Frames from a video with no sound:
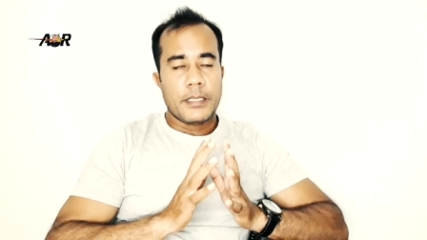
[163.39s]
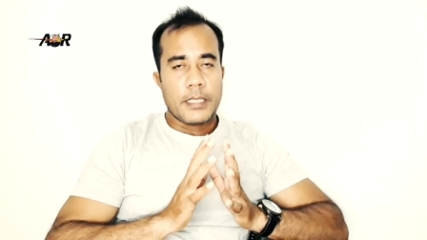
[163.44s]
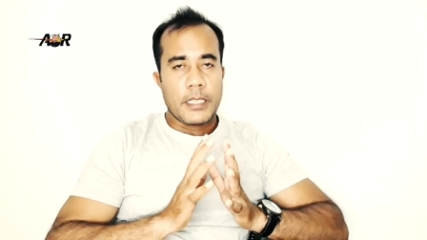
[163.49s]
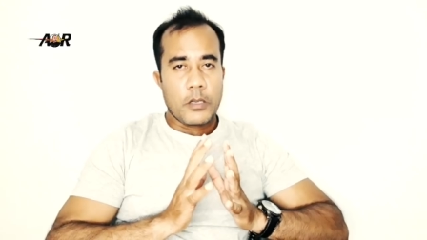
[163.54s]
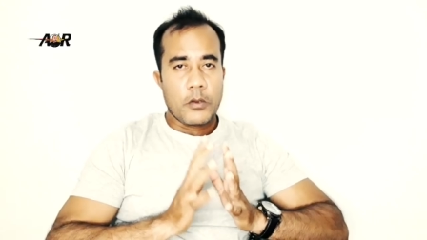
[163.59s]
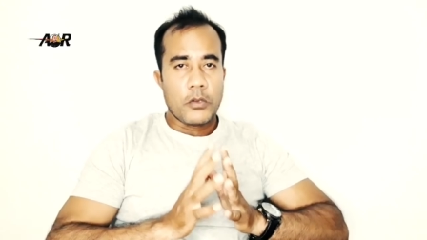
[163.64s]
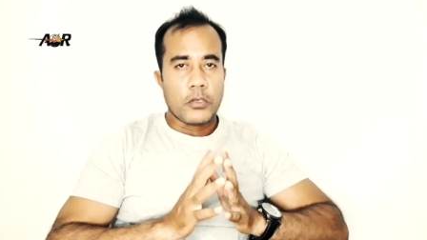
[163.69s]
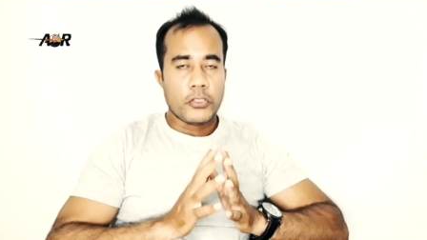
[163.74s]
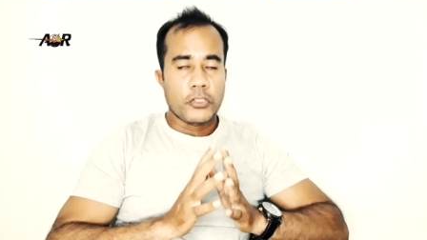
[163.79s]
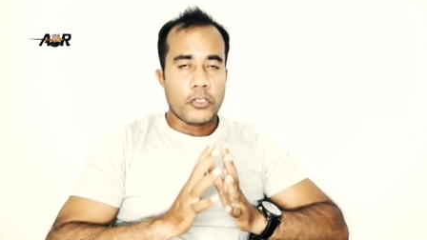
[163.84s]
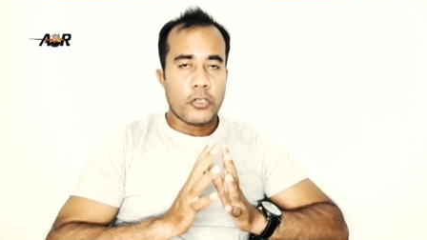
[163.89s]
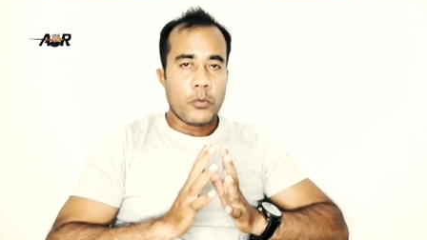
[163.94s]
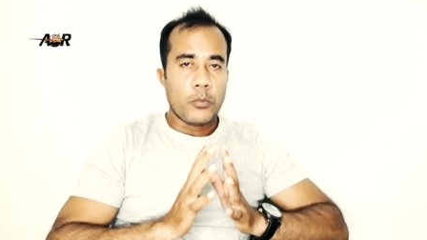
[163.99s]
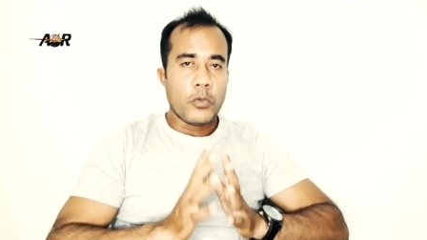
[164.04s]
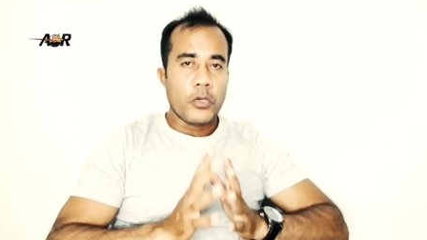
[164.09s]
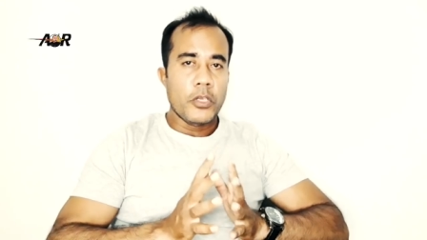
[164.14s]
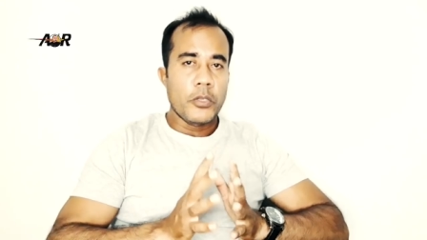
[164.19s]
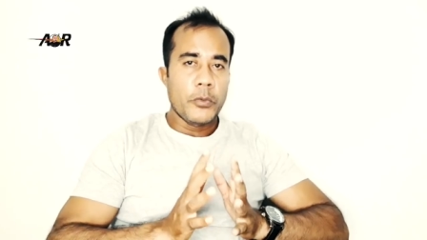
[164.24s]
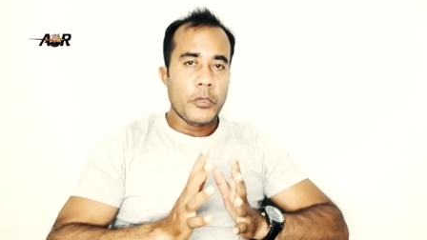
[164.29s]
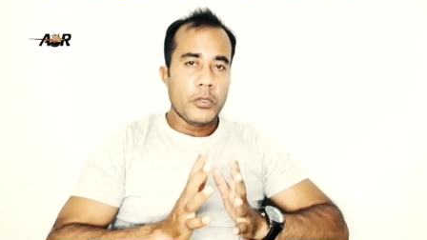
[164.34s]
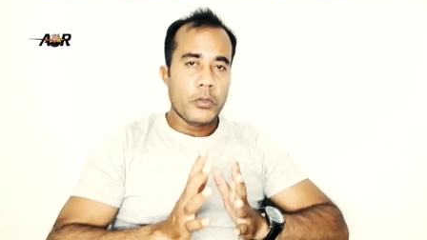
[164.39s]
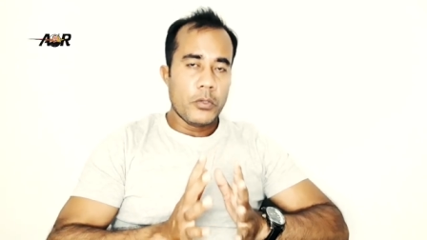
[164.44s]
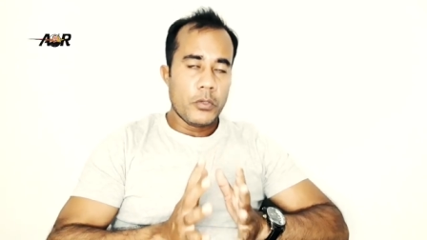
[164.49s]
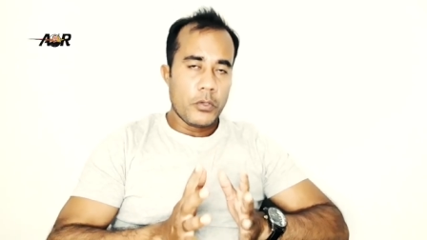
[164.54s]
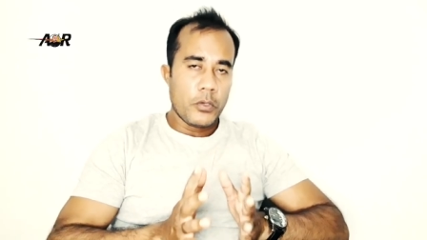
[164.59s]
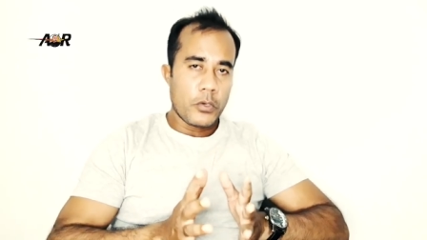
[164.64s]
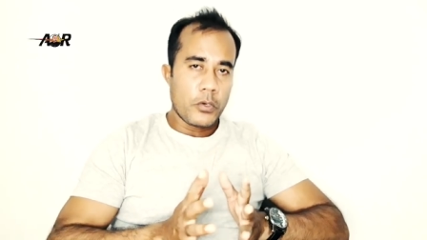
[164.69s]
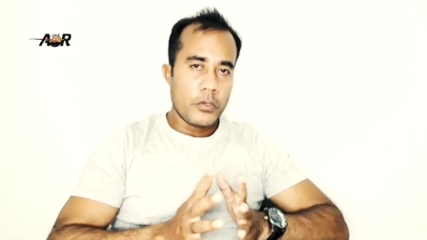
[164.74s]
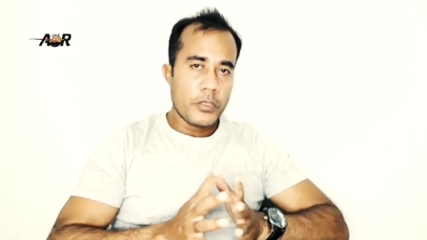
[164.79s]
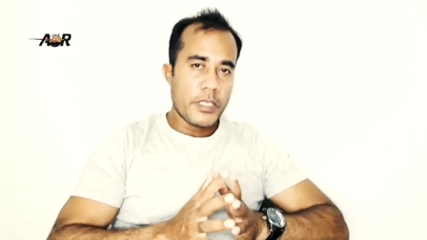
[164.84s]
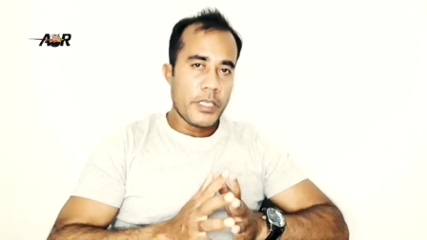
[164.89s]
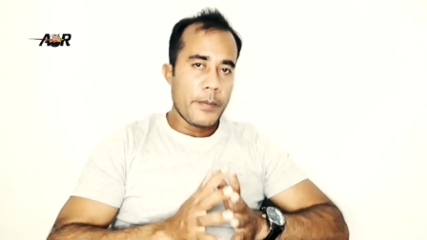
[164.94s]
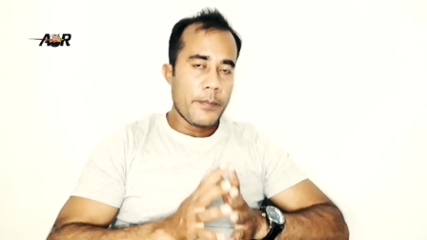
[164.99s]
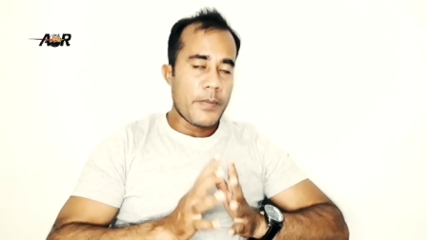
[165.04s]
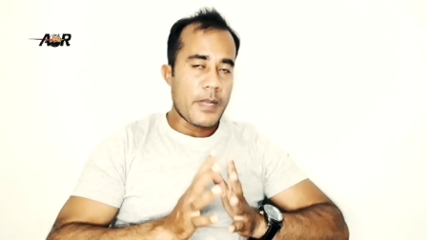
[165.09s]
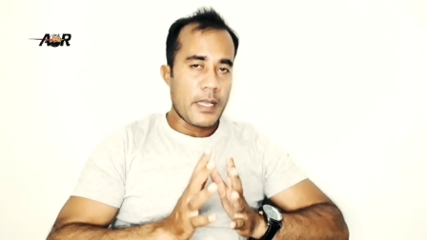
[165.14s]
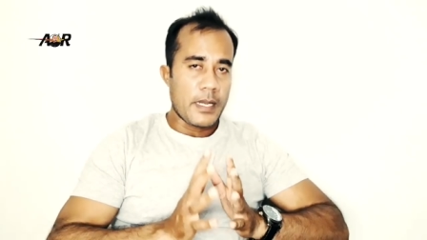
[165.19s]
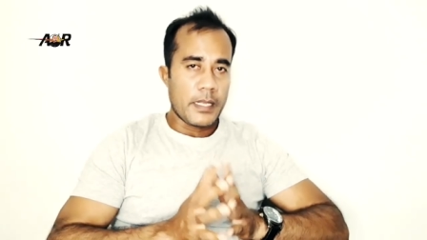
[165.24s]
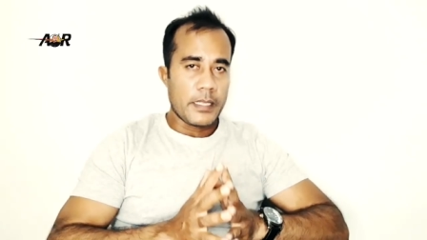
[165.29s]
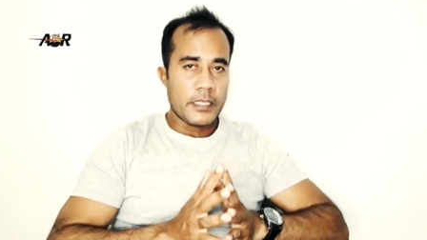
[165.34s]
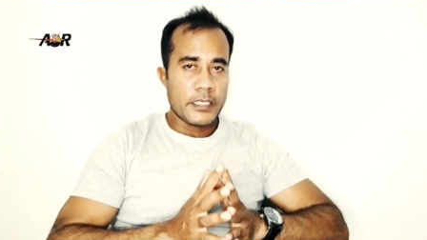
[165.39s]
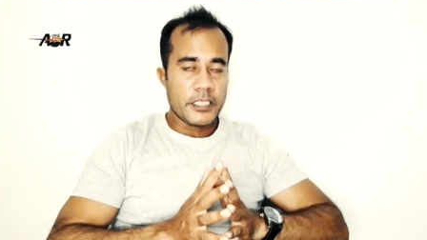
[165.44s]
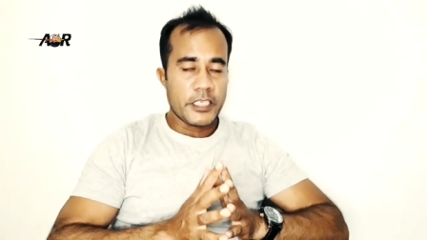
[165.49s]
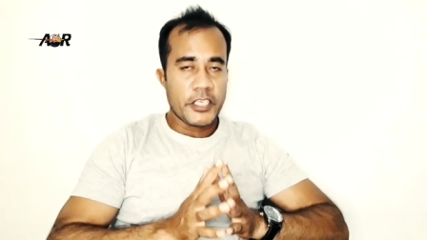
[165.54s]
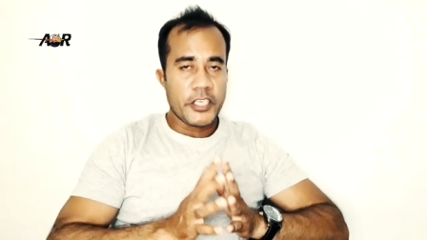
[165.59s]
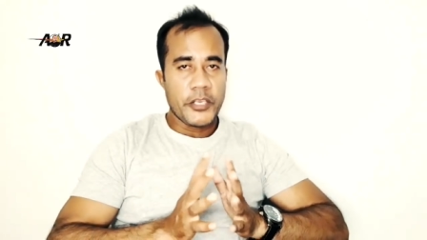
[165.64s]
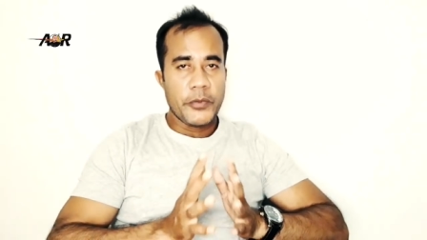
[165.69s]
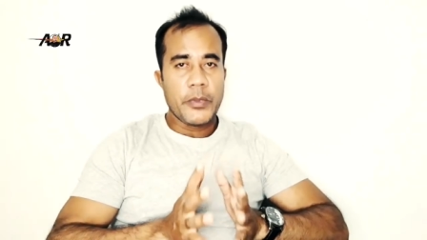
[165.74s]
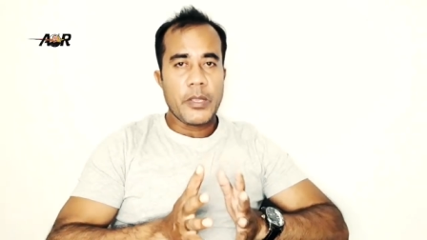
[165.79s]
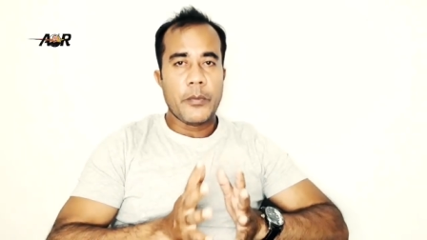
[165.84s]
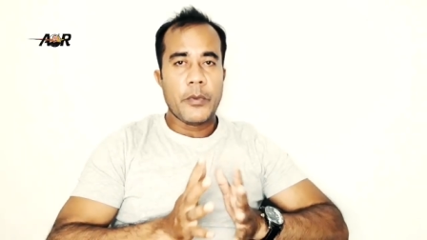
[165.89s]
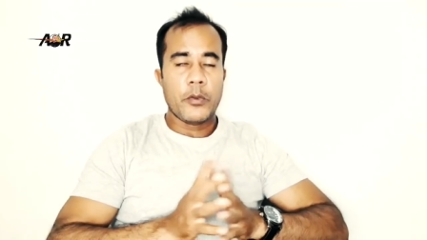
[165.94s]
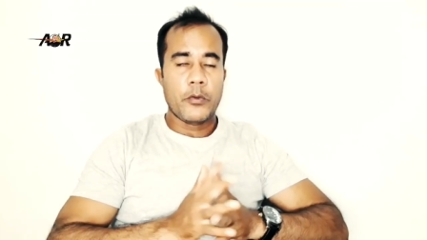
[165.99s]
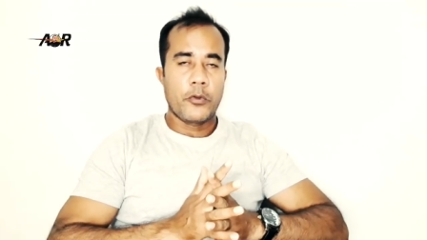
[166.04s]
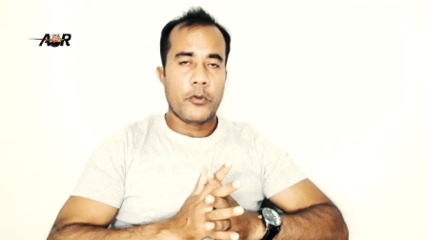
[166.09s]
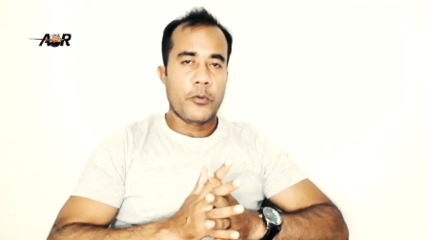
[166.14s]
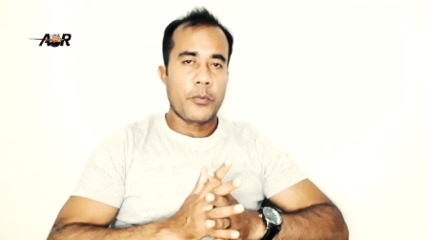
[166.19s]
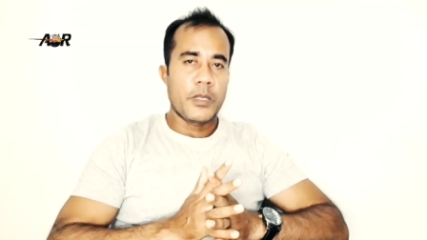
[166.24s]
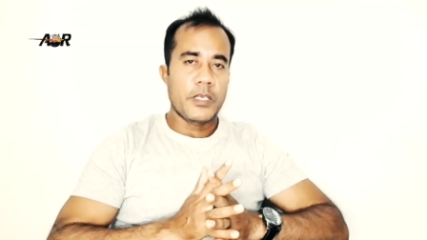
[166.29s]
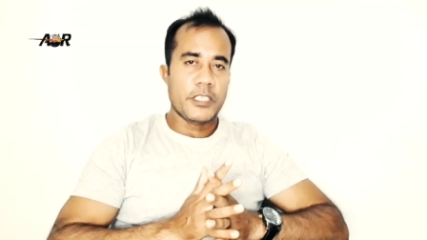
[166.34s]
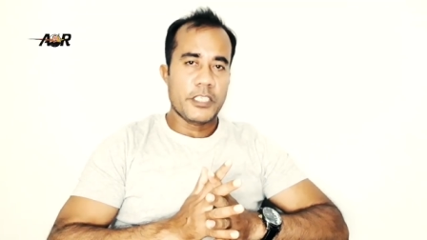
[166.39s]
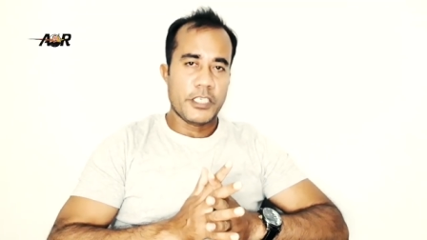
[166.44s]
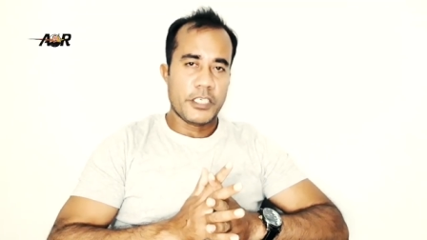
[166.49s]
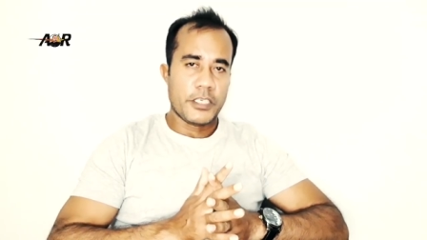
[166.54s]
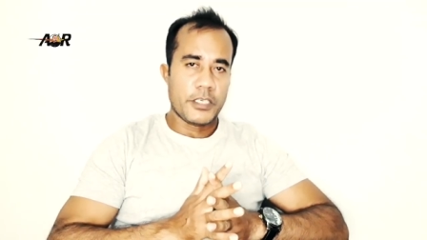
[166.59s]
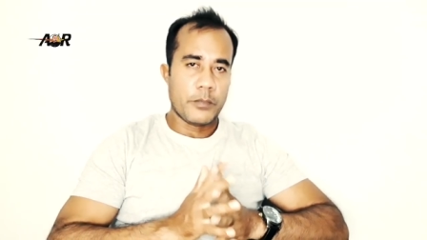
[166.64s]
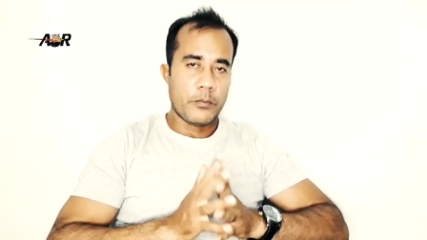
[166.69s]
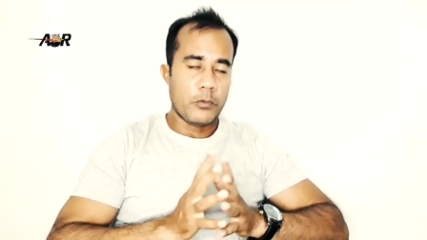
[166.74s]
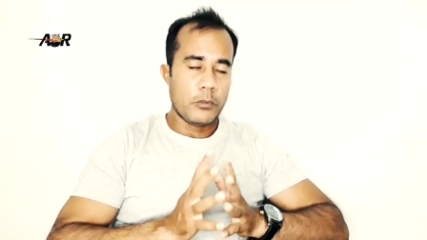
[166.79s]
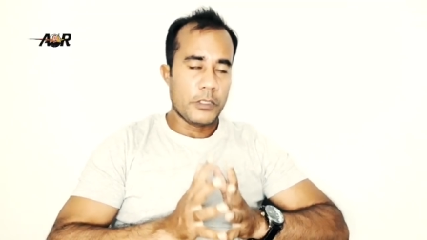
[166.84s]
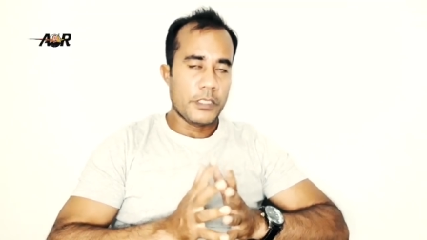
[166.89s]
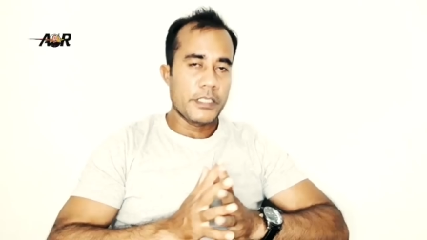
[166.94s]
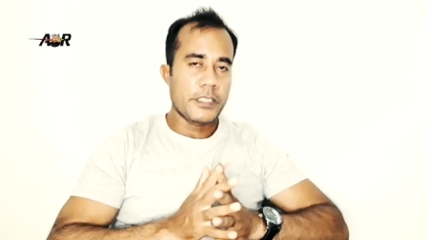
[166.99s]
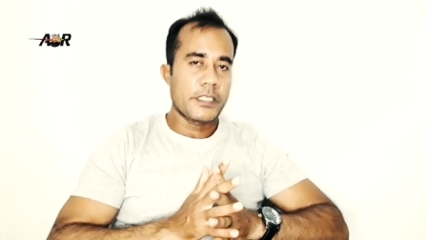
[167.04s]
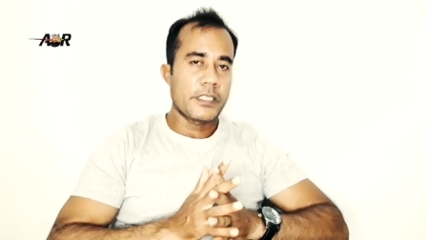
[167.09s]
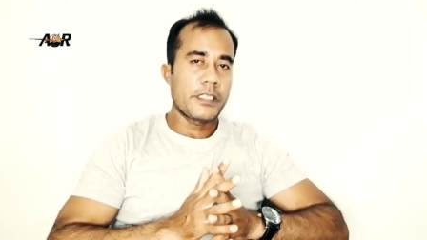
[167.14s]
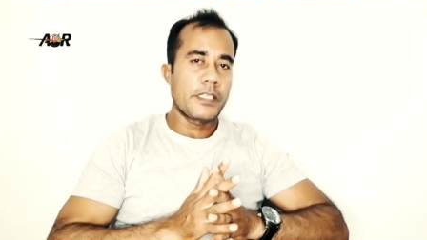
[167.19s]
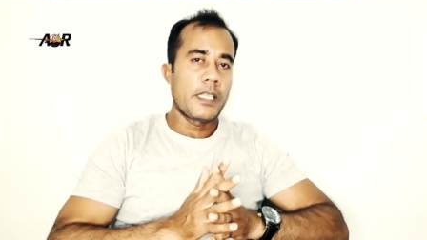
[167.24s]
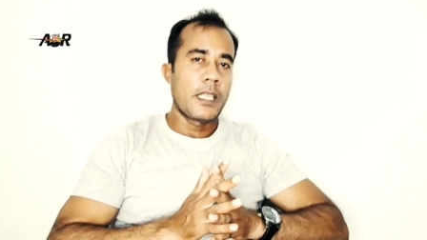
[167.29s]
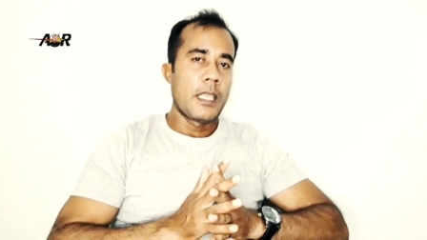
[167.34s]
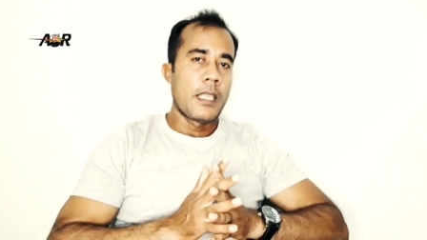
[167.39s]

এখন জন্ম নিবন্ধকরণ কি বাংলাদেশে কিভাবে করবেন সেটা বলতেছি